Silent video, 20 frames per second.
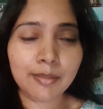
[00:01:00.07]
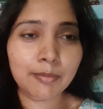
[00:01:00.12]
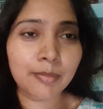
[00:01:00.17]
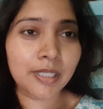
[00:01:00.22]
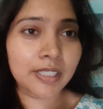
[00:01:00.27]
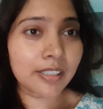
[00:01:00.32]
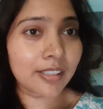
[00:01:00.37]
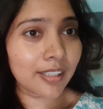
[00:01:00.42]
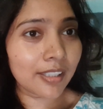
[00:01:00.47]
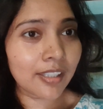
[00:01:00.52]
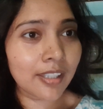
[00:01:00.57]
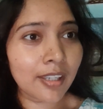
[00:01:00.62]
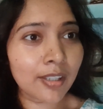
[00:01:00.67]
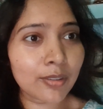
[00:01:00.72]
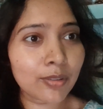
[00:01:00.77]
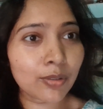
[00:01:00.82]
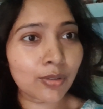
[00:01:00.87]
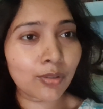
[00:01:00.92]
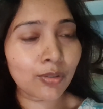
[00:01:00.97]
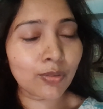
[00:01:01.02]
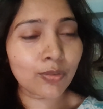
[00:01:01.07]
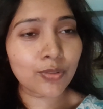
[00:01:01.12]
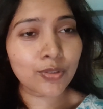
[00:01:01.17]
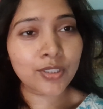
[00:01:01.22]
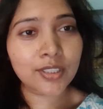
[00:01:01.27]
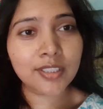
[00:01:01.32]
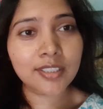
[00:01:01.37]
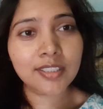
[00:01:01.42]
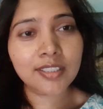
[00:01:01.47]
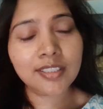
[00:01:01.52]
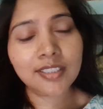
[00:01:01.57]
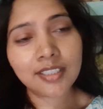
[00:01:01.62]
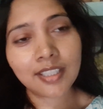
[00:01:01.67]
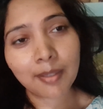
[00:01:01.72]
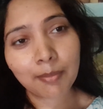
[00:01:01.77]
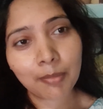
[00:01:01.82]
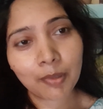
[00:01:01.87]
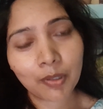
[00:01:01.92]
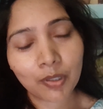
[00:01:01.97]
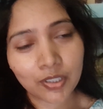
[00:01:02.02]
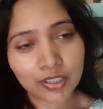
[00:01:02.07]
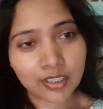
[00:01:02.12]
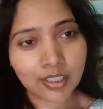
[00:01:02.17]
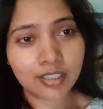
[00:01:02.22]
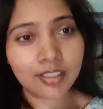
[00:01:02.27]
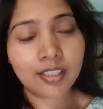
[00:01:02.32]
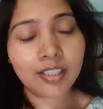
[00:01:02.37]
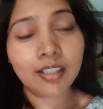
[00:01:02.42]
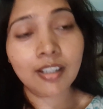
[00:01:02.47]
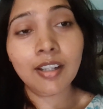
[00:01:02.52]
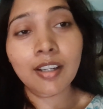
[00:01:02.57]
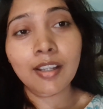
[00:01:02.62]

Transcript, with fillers: लाइक बन गई है तो उस से बहुत ज़्यादा